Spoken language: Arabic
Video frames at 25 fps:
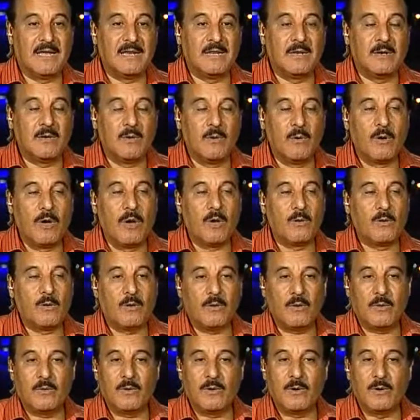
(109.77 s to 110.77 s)
اللغه
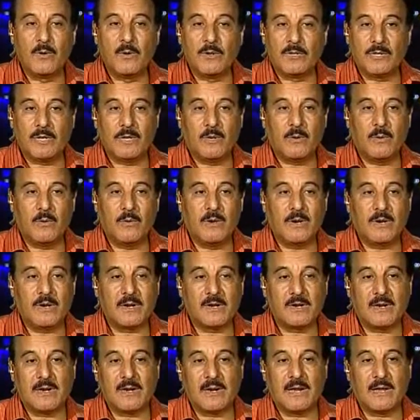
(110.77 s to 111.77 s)
والحوار لغه الحوار
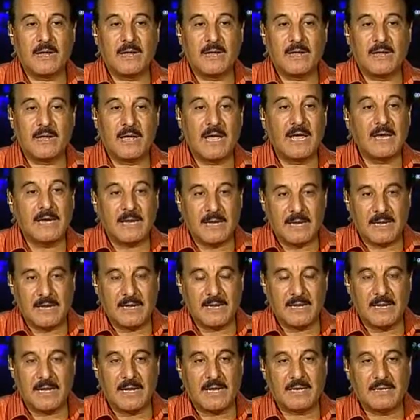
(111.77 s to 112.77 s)
آه، هايله
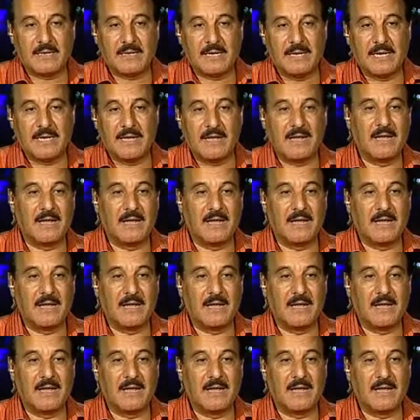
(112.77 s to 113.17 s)
يعني